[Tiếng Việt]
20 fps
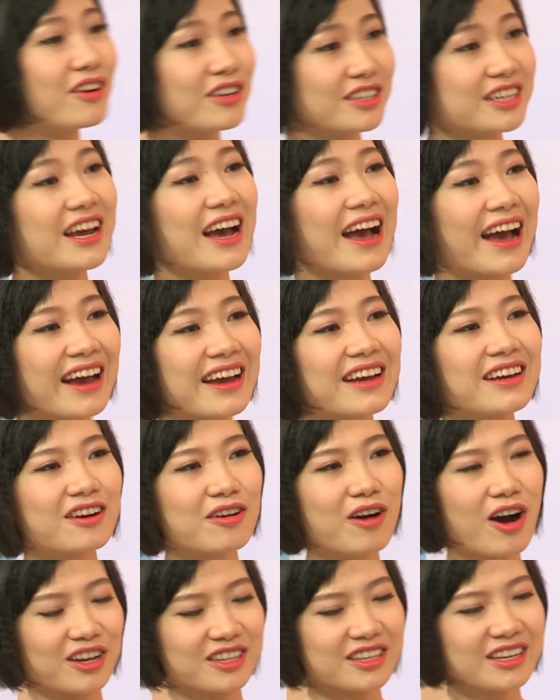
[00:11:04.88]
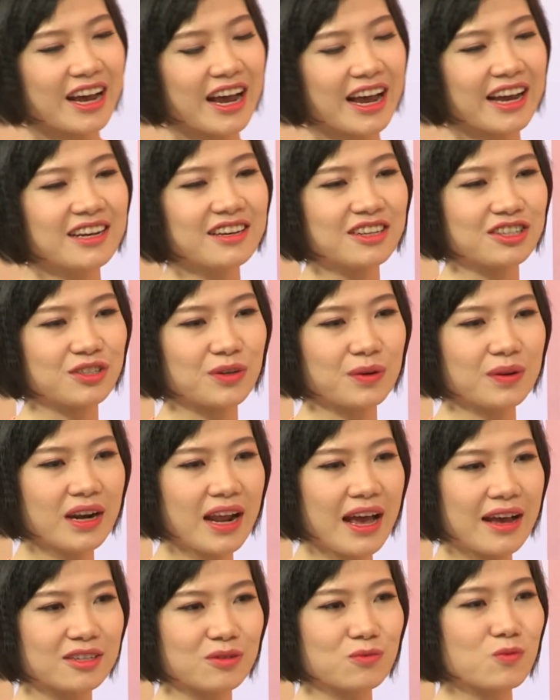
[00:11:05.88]
rất là hay câu hỏi rất là hay ở chỗ
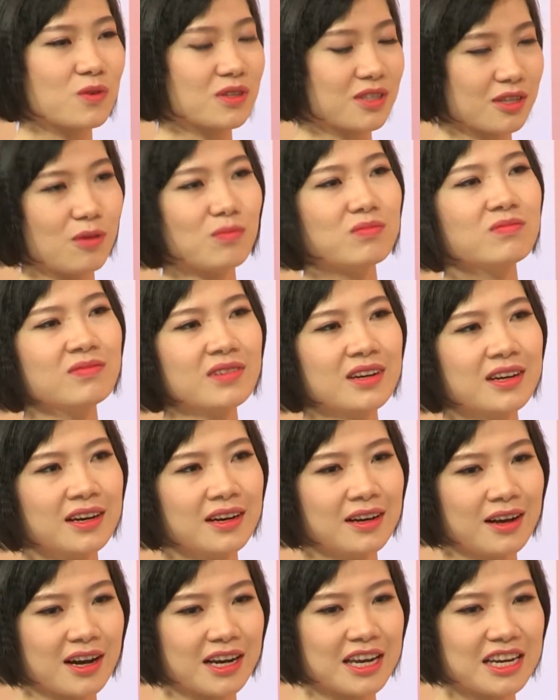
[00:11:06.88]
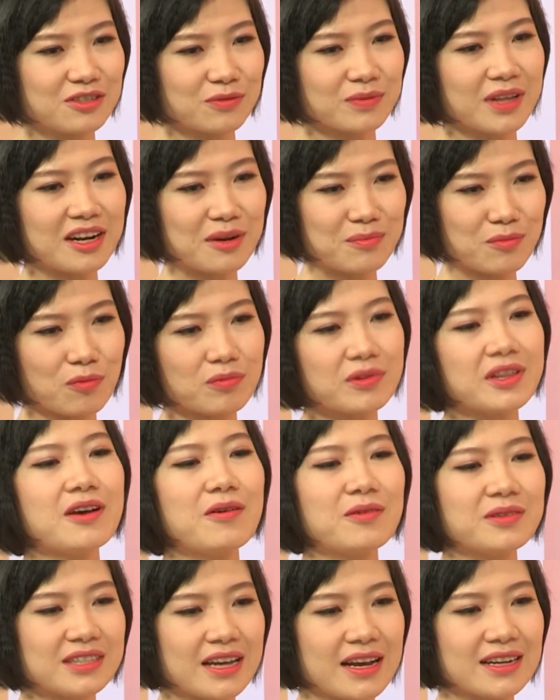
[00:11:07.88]
là trong cuộc sống khi chúng ta đặt mục
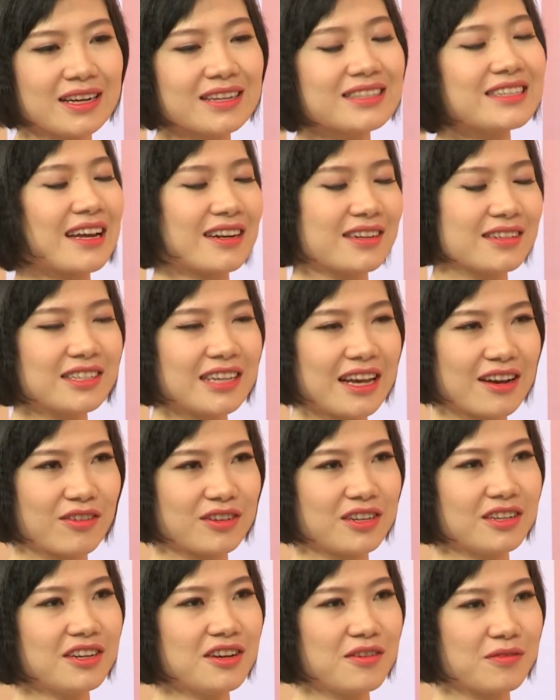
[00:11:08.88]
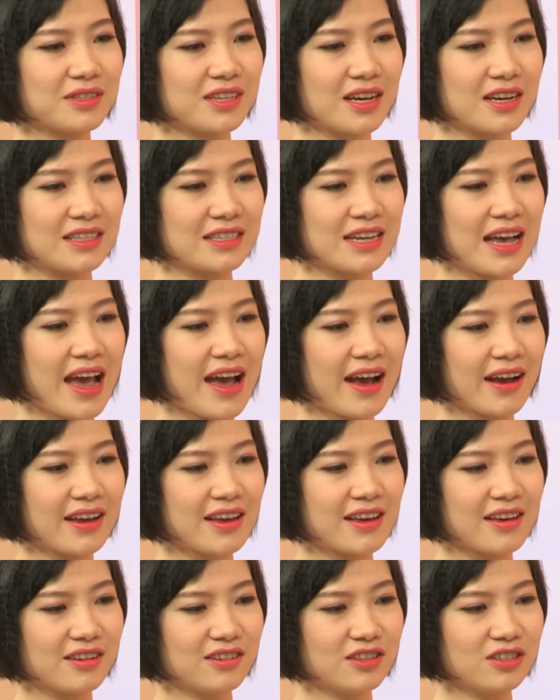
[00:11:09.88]
tiêu sẽ chắc chắn sẽ có những điều xảy ra
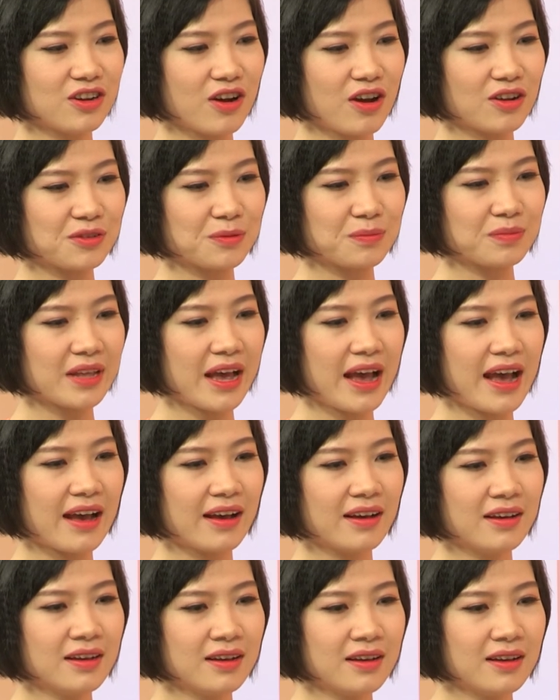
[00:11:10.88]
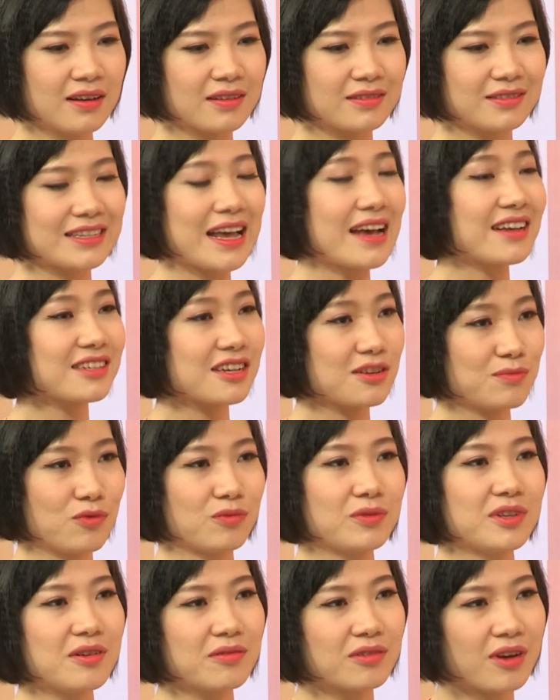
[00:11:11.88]
khiến cho chúng ta xa rời
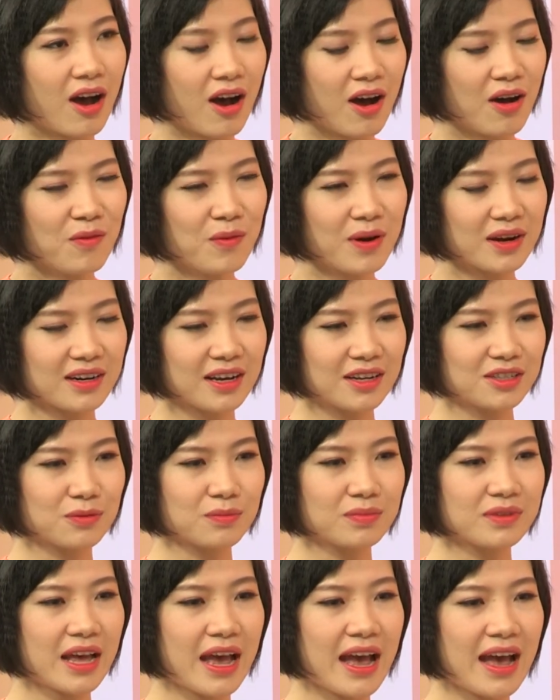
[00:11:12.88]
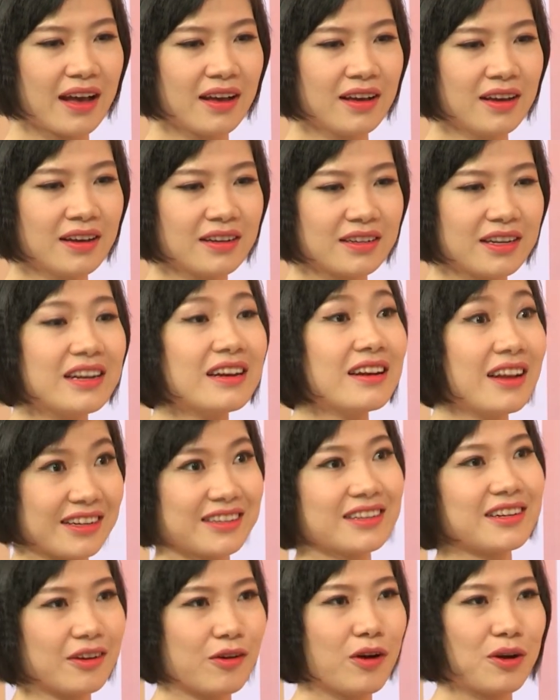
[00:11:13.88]
mục tiêu đó hoặc là chúng ta đi lệch
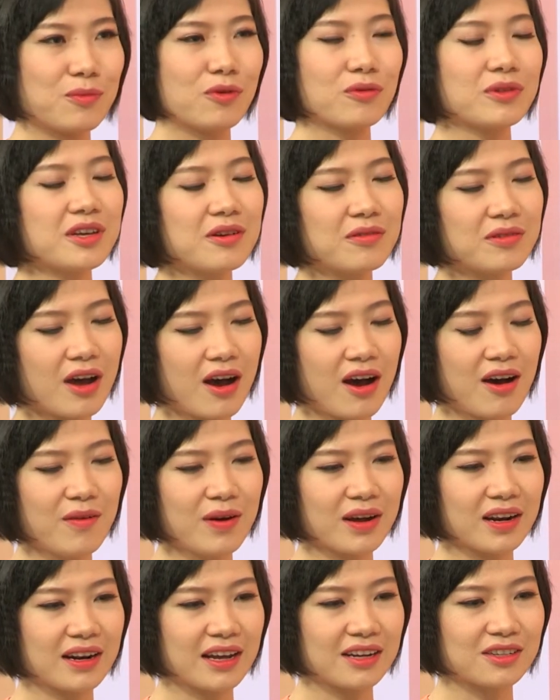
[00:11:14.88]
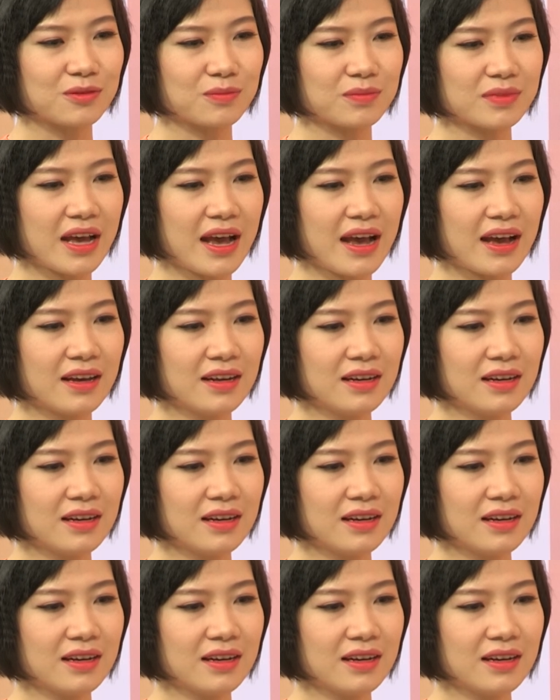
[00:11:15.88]
khỏi mục tiêu đó hoặc là chúng ta